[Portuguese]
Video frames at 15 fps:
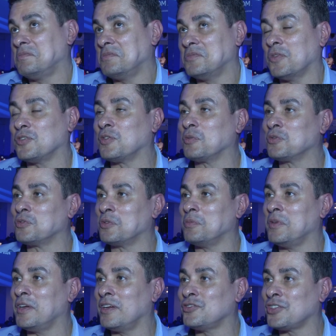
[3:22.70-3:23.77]
nós vamos
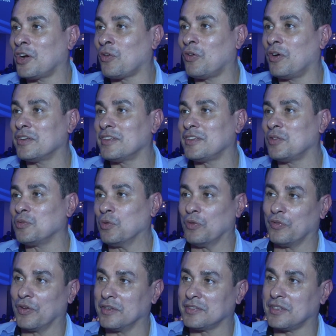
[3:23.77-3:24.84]
dormir, a gente acorda, tem um
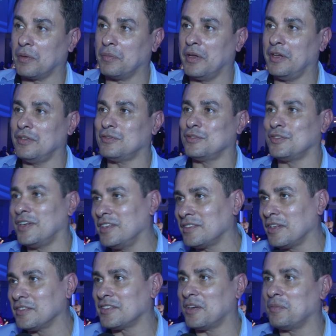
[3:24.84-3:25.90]
novo lançamento,
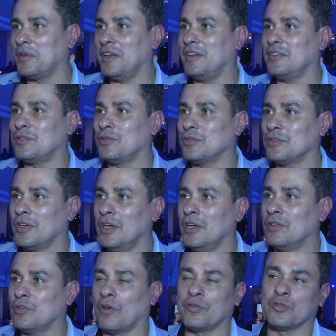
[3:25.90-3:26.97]
três lançamentos,
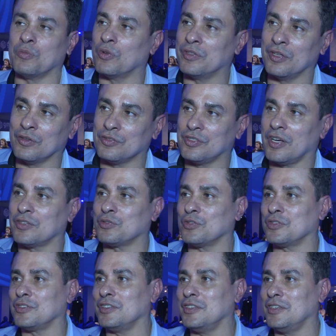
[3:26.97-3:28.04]
novos modelos de
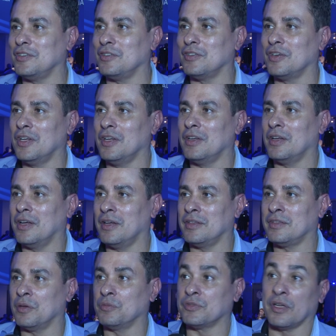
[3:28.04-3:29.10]
raciocínio, é,
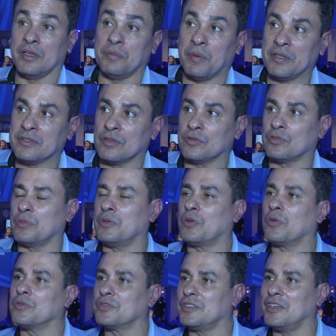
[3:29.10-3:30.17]
estamos ali pensando sobre
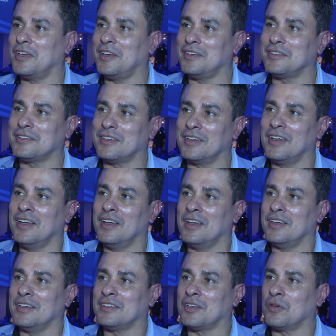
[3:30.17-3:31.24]
consciência.
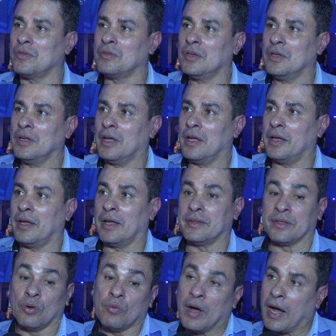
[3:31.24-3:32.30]
Então, é, é
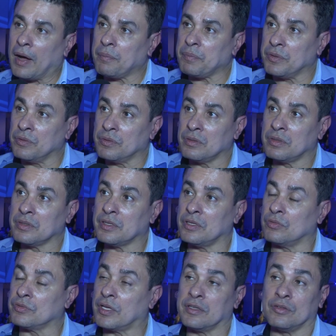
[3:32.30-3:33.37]
tão rápido
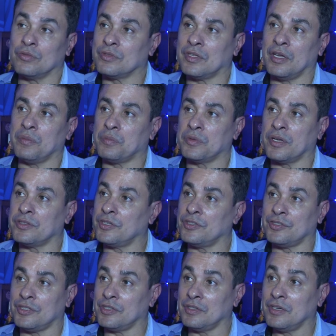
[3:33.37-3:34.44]
que não está dando tempo da
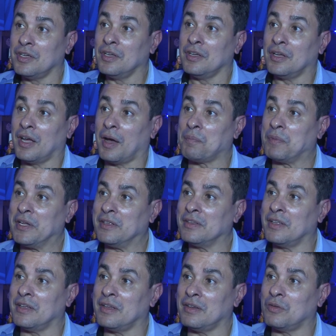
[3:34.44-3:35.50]
gente
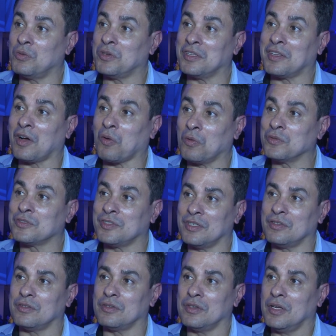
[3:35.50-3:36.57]
aprender o que está
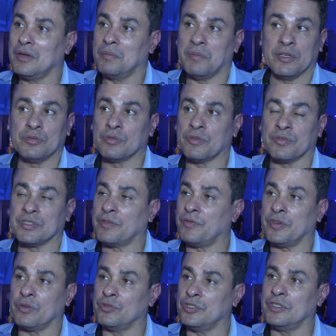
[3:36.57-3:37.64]
acontecendo, mesmo que você
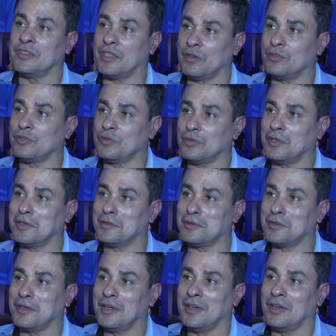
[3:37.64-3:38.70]
fique o dia inteiro
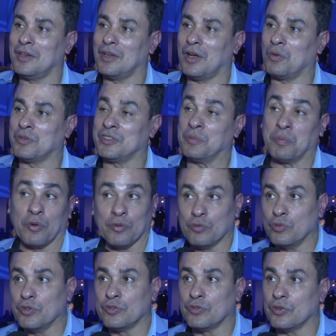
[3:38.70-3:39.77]
estudando. É, o que se
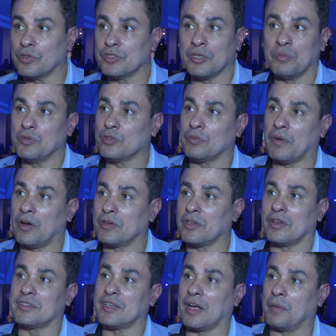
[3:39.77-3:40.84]
produz hoje é muito maior
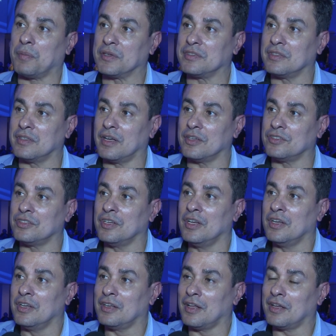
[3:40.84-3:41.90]
da nossa capacidade,
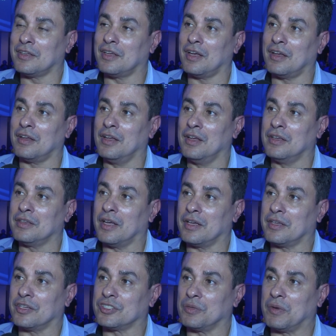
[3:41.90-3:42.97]
né, que, é, que, é,
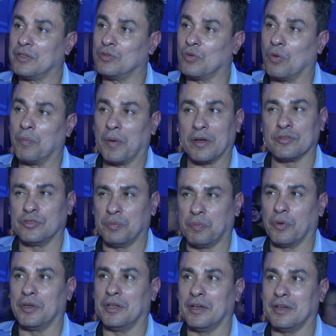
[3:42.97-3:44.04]
que é chamado do complexo de
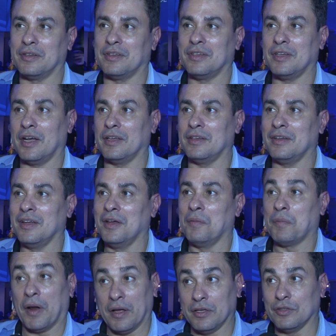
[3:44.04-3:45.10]
Poliane. E aí,
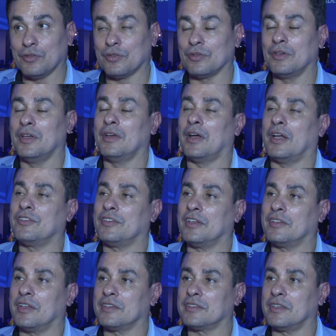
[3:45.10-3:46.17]
para isso, a gente
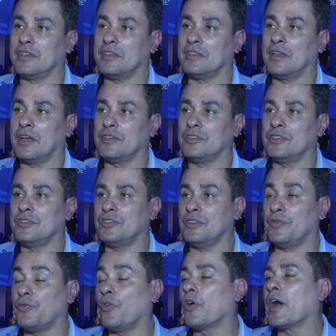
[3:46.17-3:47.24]
tem que ter a serenidade
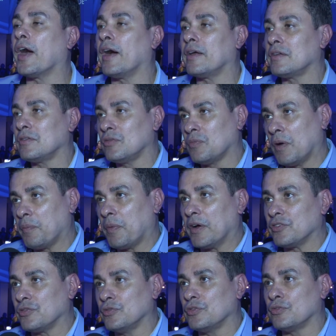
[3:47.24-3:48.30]
de focar numa
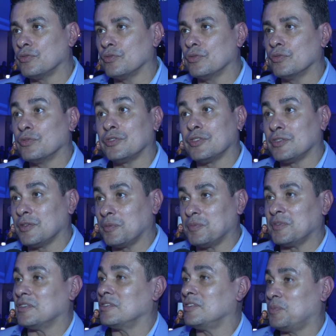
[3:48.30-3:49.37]
parte do estudo, se
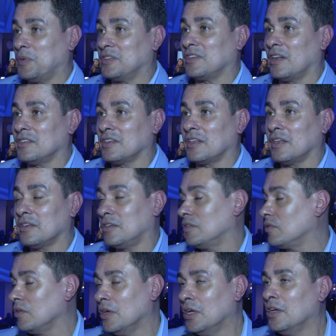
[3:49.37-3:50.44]
especializar
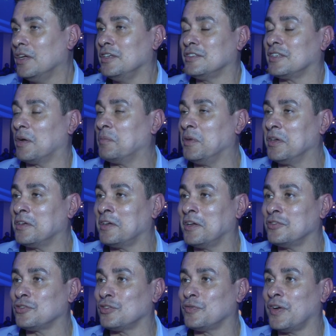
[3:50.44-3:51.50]
daquilo e saber que
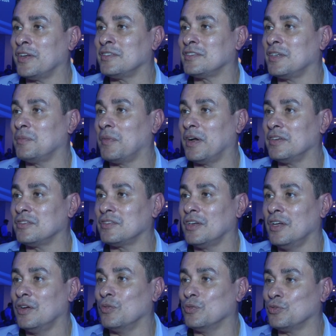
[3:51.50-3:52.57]
a gente não vai ser mais
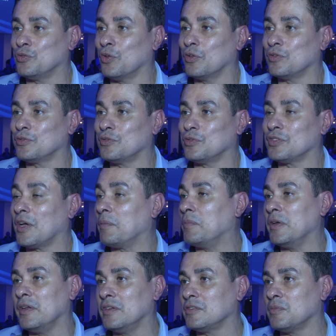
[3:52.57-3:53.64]
os donos donos dos
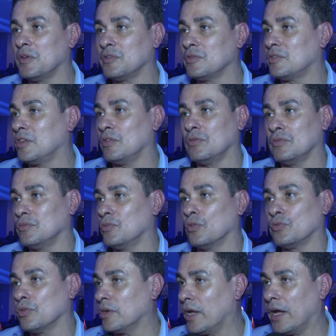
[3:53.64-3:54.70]
saberes, mesmo tendo um
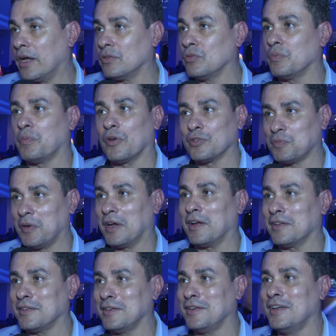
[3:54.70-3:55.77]
doutorado, um
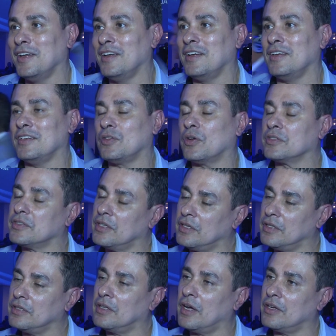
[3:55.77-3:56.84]
pós-PhD. Então a
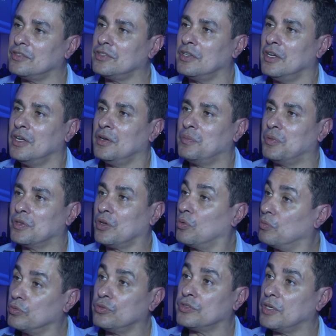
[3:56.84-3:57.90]
serenidade, porque
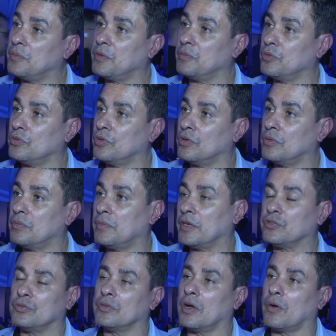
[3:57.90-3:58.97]
o mundo sempre mudou,
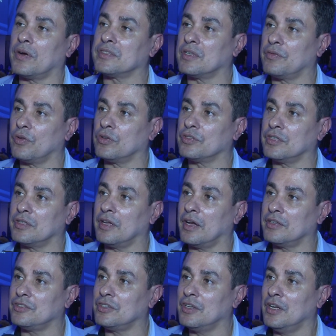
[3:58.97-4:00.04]
mas nunca com essa
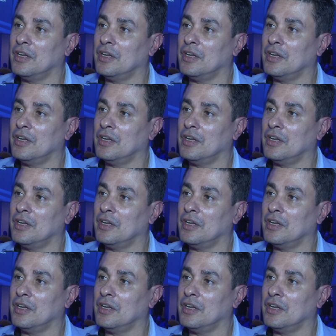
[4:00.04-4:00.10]
velocidade.